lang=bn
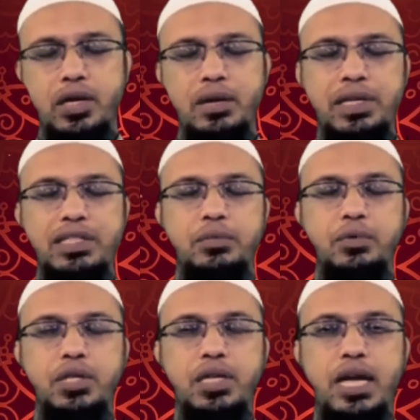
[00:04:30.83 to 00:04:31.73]
অনেকে বাচ্চার
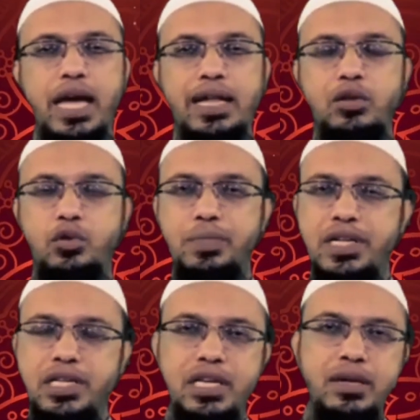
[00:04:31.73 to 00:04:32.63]
প্রতি এত
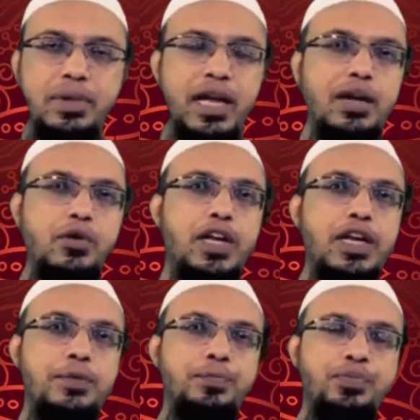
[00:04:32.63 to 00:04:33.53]
বেশি মায়া
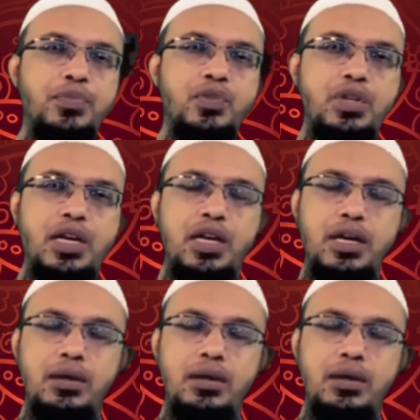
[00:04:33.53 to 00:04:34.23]
করেন যে